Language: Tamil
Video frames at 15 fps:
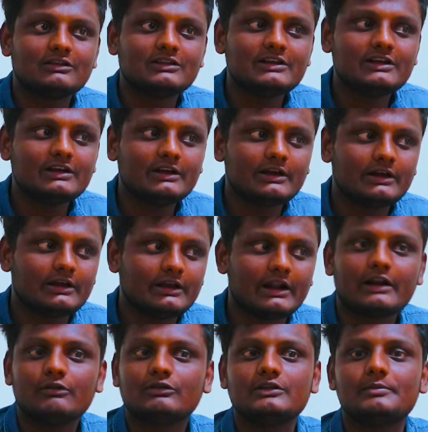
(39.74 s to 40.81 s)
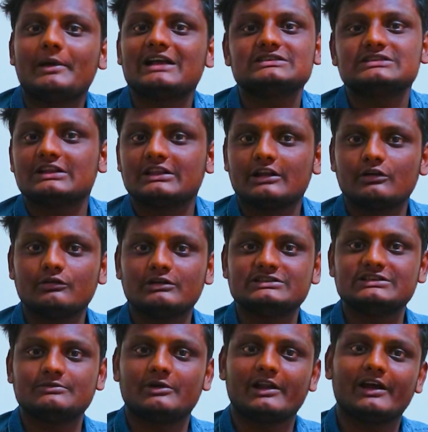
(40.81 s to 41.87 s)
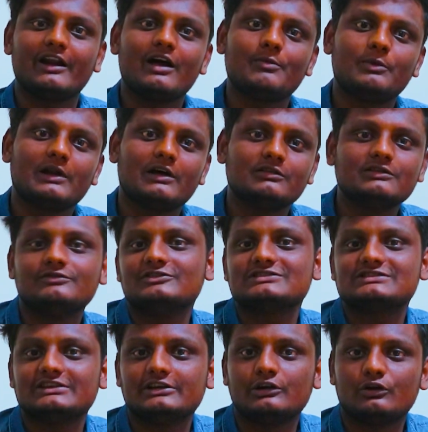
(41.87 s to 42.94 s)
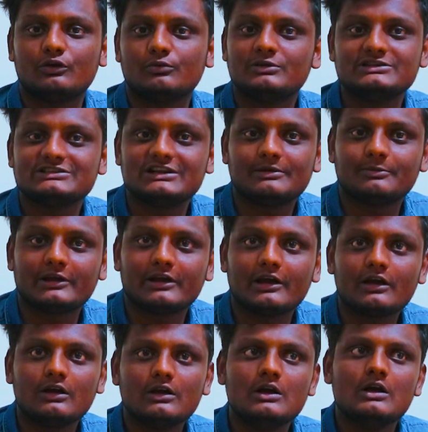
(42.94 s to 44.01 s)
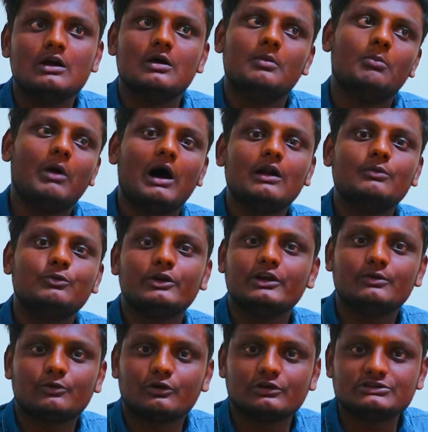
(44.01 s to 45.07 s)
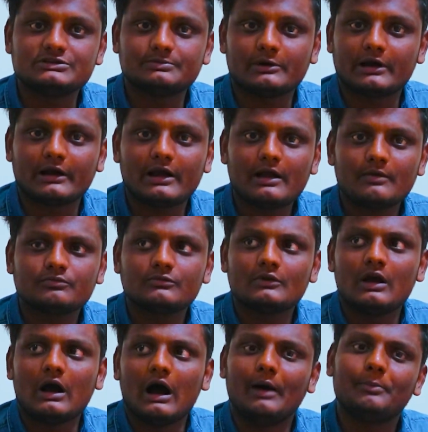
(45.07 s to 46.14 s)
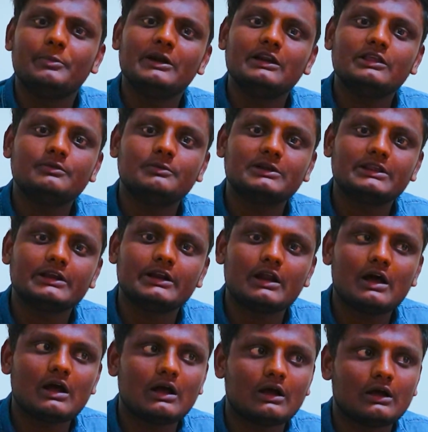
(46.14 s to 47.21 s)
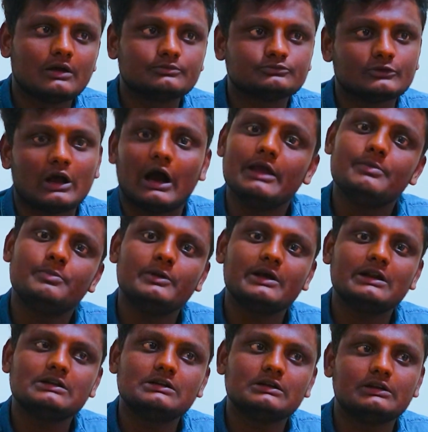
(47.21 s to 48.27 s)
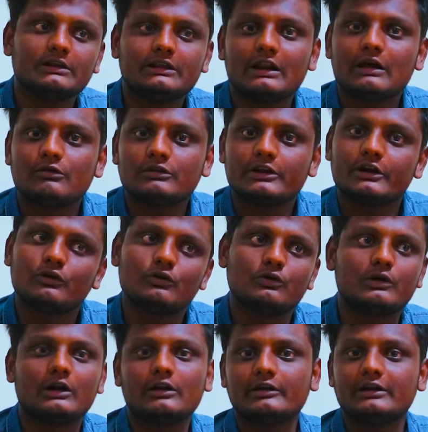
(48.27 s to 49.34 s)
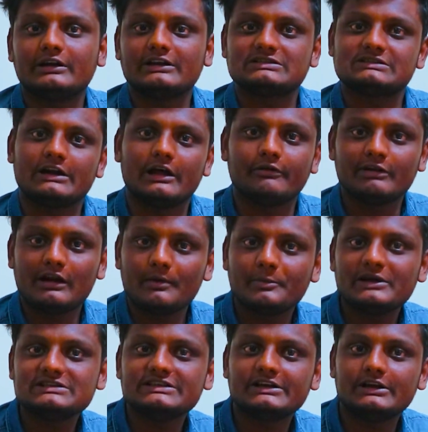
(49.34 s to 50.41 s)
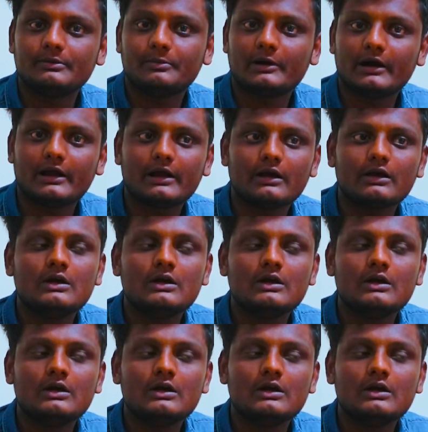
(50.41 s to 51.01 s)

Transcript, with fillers: வந்து என்னை வந்து மேட்ச்சில் அந்த அளவுக்கு வச்சுக்க மாட்டாங்க ஏன்னா அப்போ நான் வந்து ஃபர்ஸ்ட் ஸ்டாண்டர்ட் ரொம்ப சின்ன பையன் பால் பொறுக்கி போட வச்சுப்பாங்க அப்போலேருந்து பார்த்தீங்கன்னா ஐபிஎல் இதெல்லாம் வந்து எனக்கு ஓரளவுக்கு இன்ட்ரெஸ்டட் அவங்களாம் பேசிக்கிட்டு இருப்பாங்க